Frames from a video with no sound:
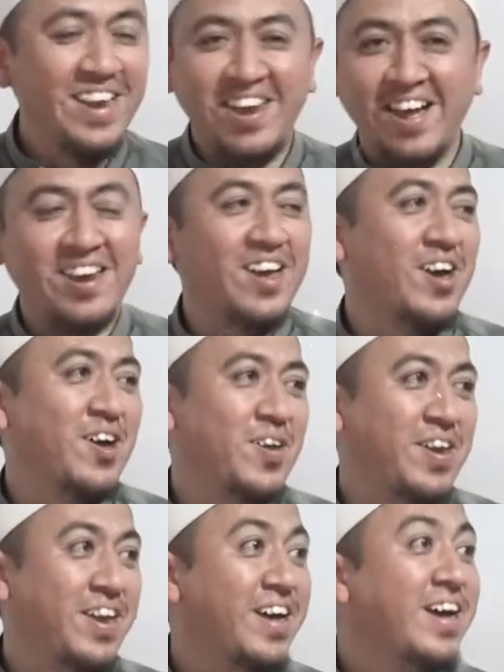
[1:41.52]
Danda.
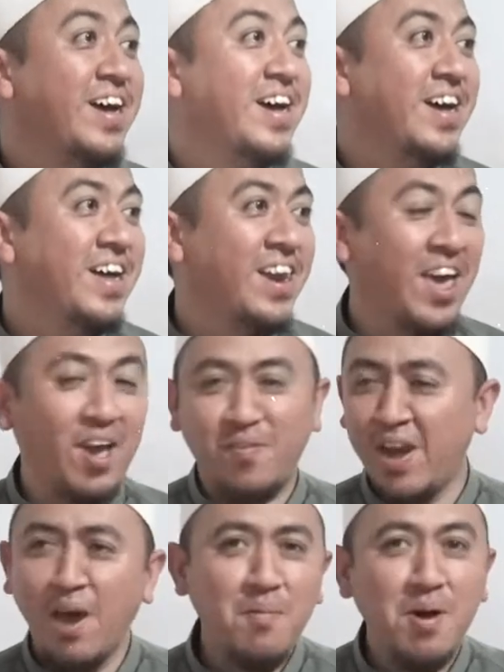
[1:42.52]
Left.
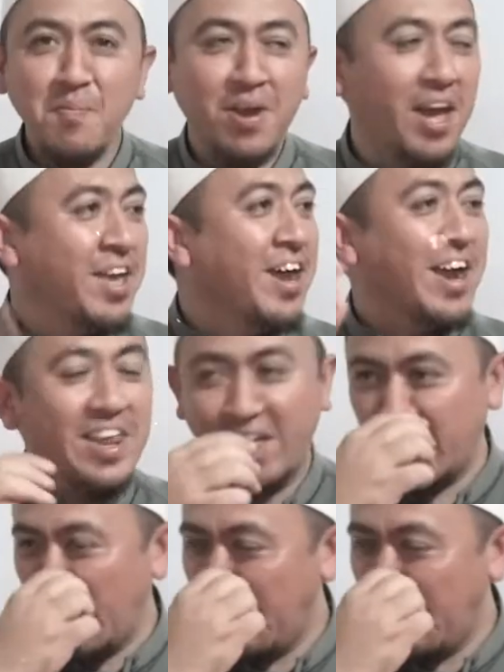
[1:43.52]
Tidak apa-apa, tidak kira ngelihat.